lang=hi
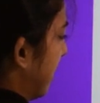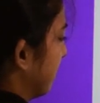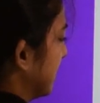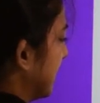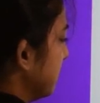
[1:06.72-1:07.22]
है
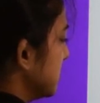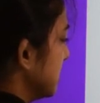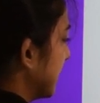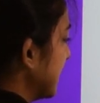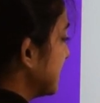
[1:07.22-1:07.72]
मतलब
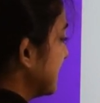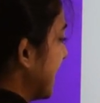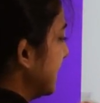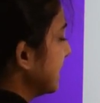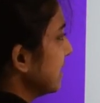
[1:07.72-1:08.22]
जिनके
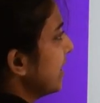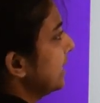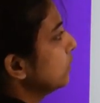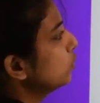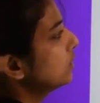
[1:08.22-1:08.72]
z की
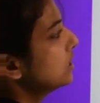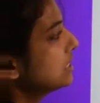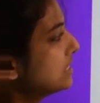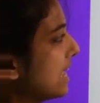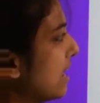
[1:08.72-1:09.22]
वैल्यू
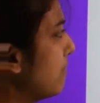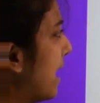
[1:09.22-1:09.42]
सेम